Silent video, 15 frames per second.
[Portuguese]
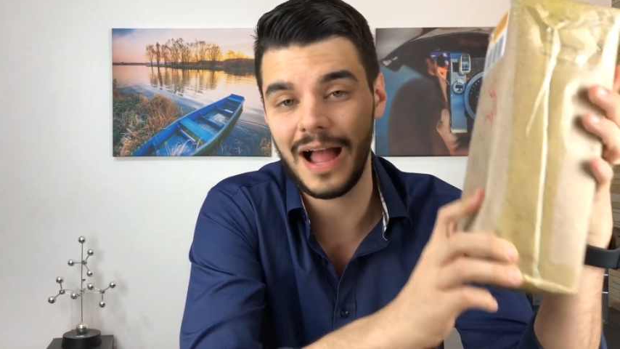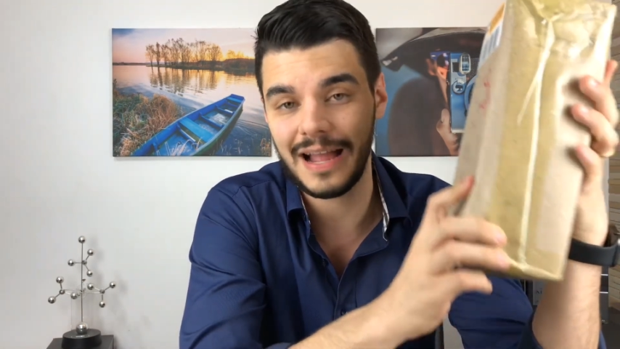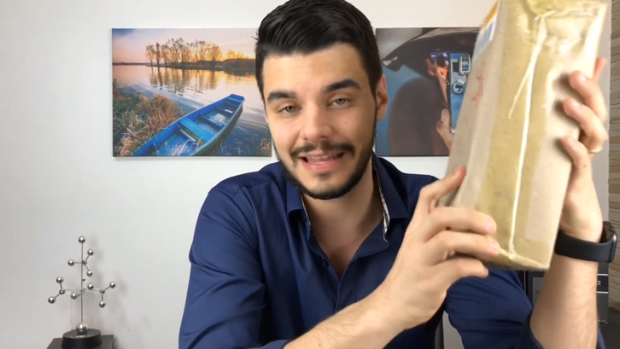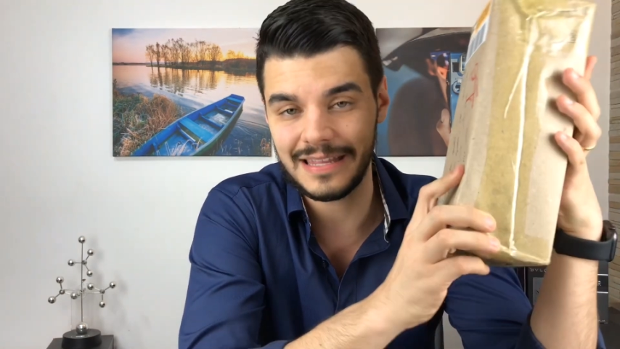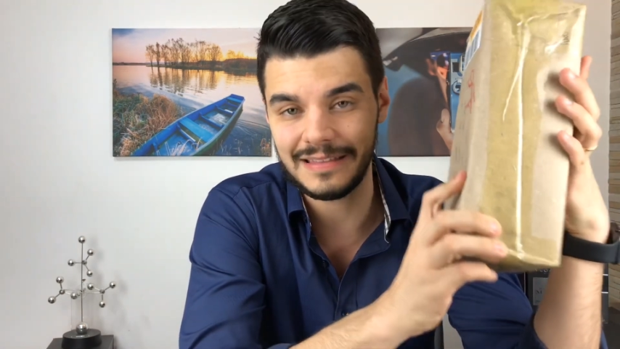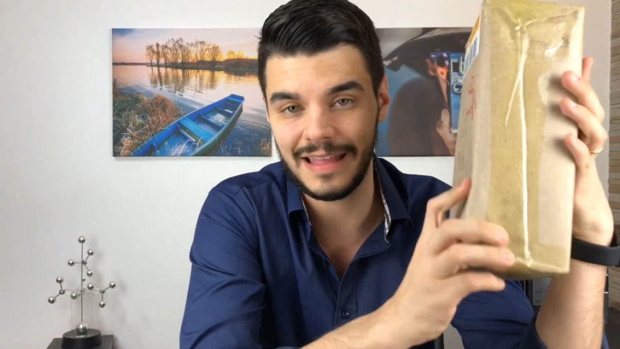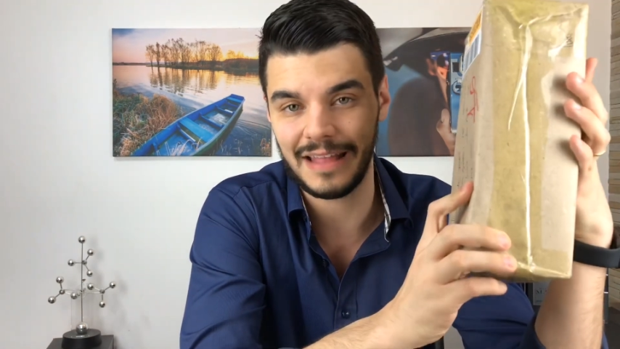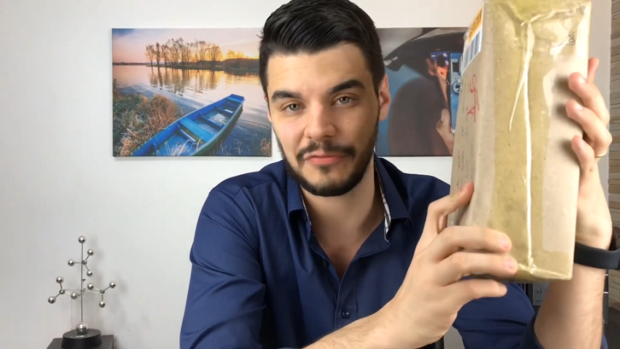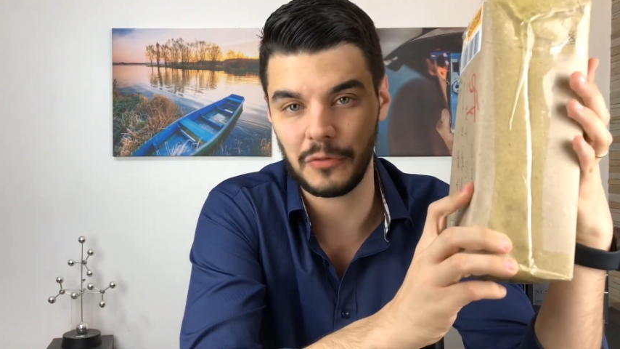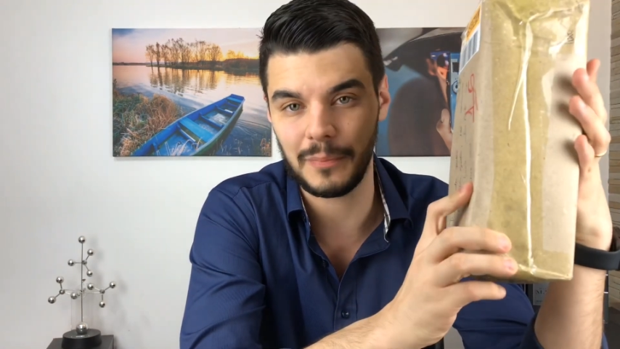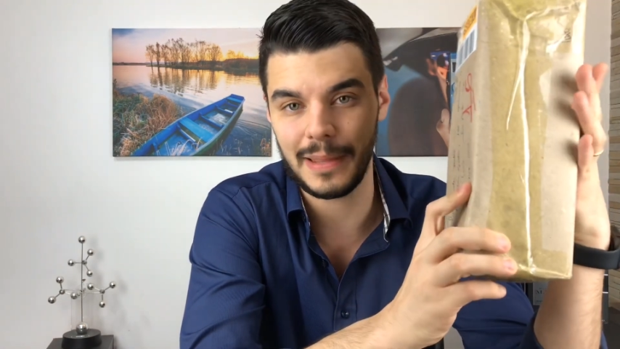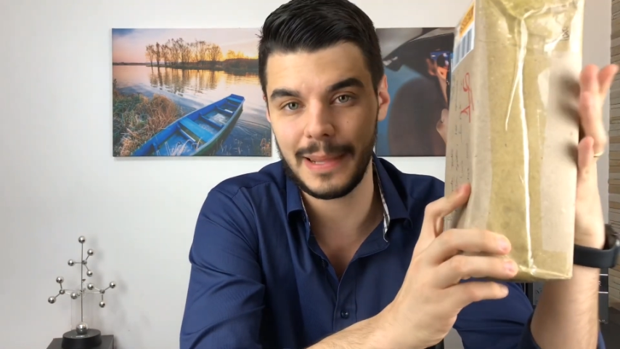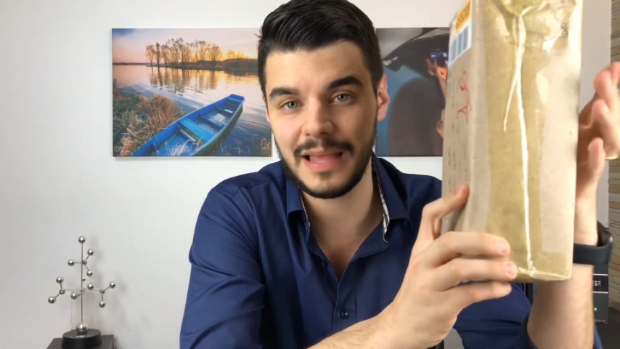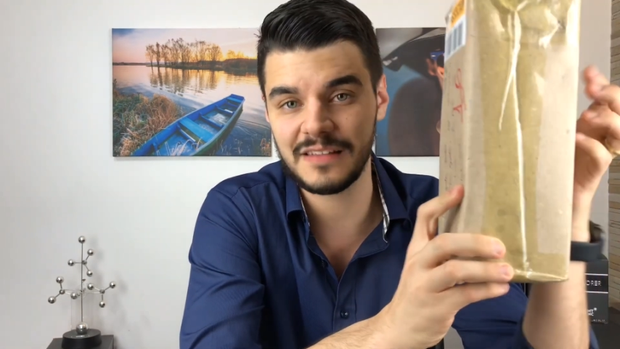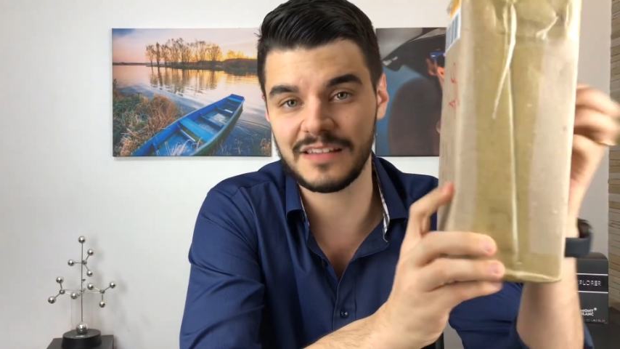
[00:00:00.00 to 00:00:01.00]
aqui dentro,
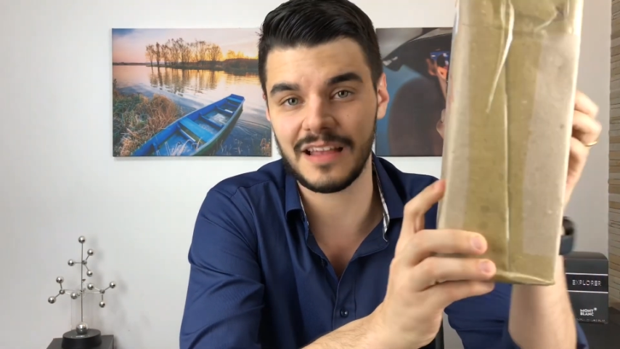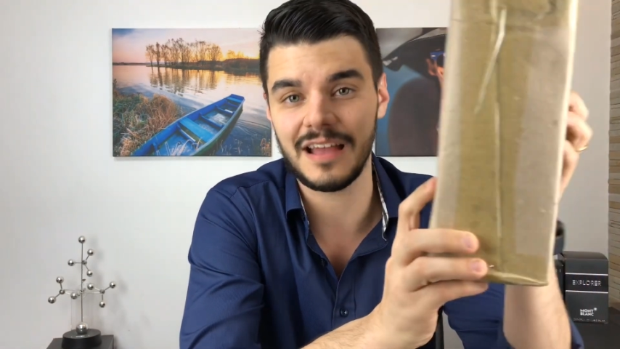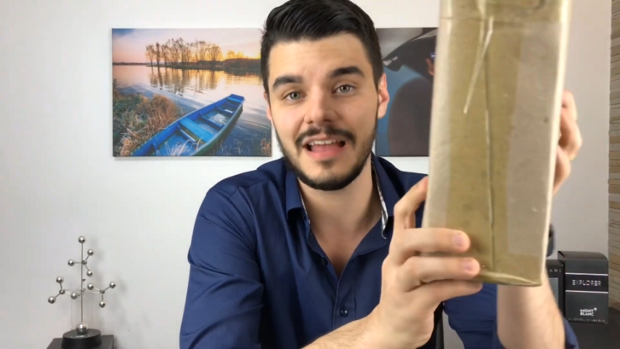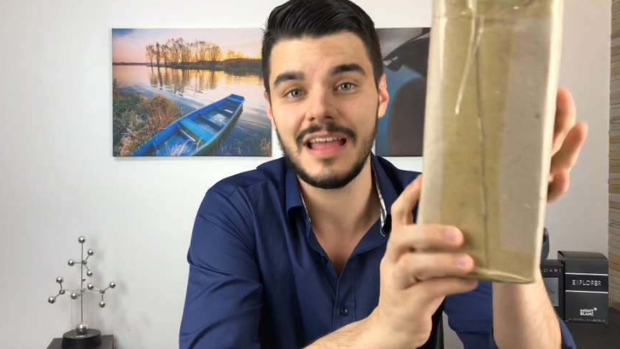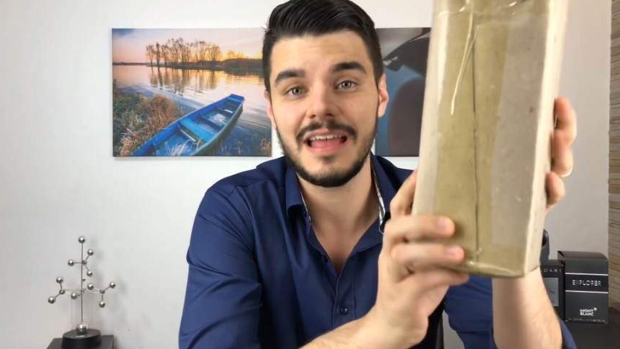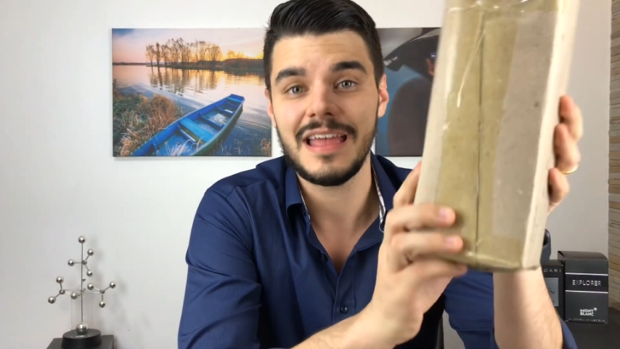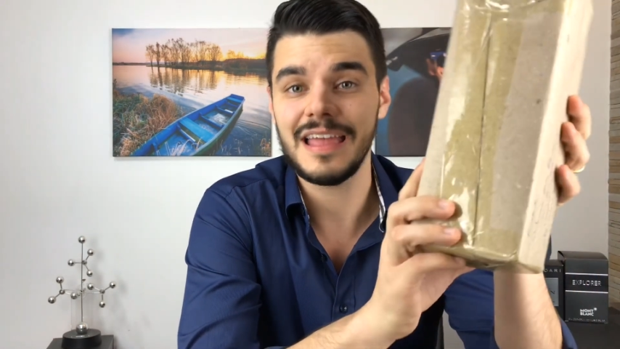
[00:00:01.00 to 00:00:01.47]
beleza?